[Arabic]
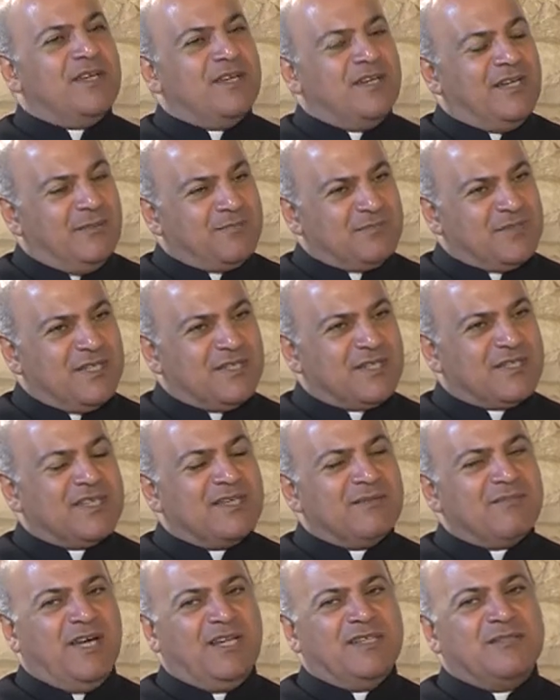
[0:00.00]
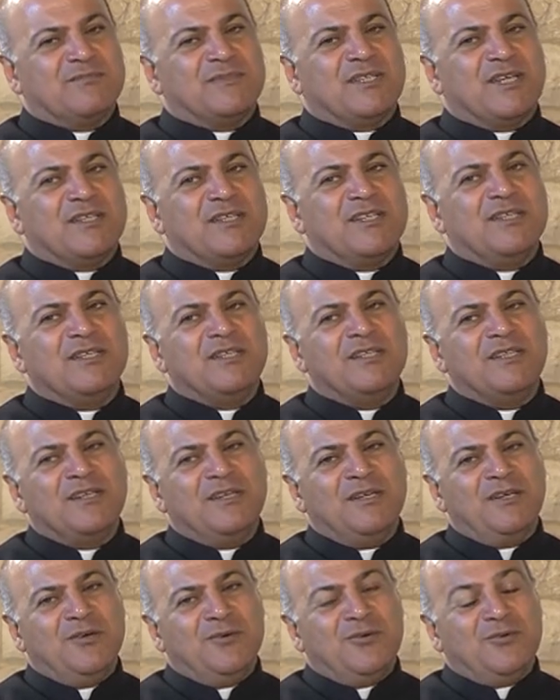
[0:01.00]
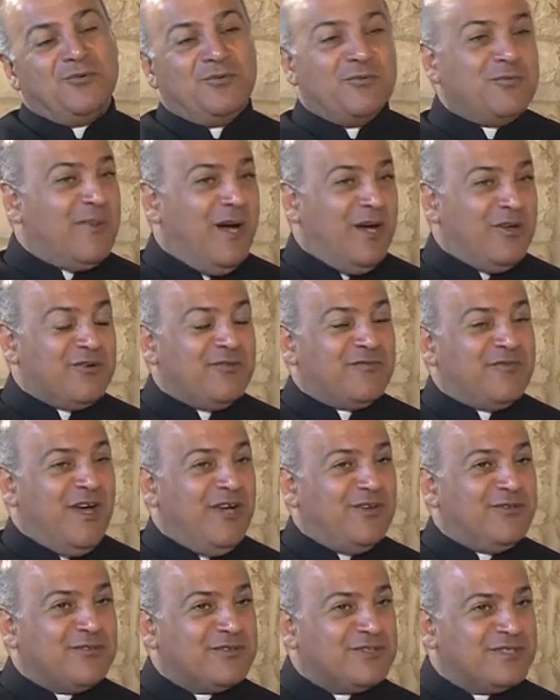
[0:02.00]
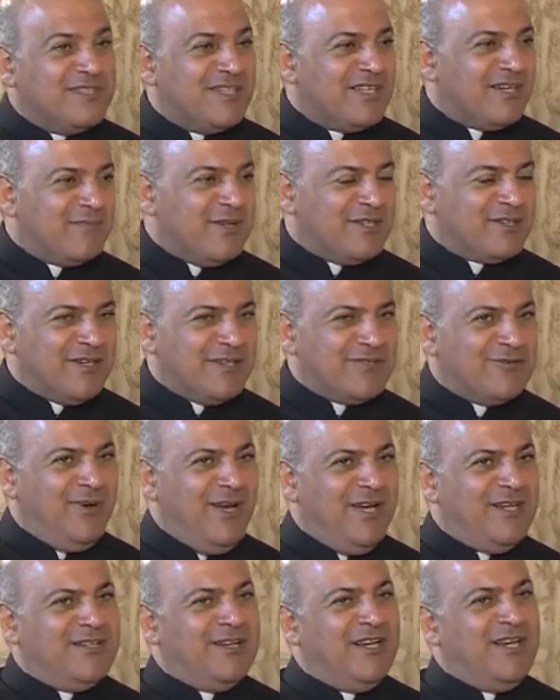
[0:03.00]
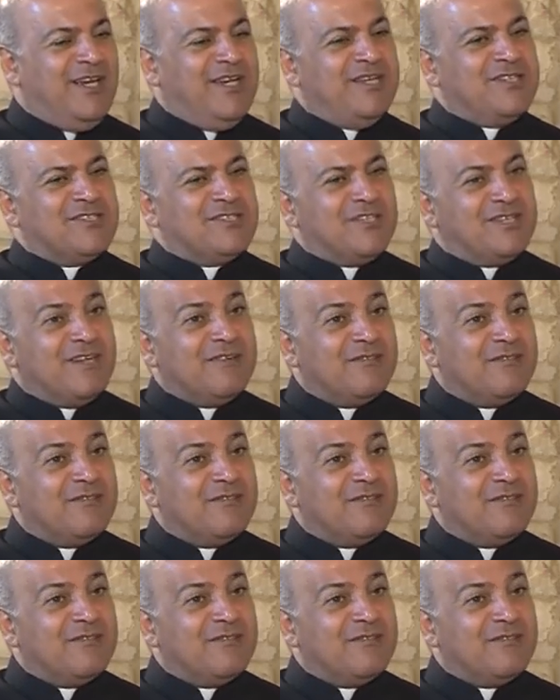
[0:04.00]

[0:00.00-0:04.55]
لبكركي مع المطرين ومعروف عنه كتير البطرك يوحنا العاشر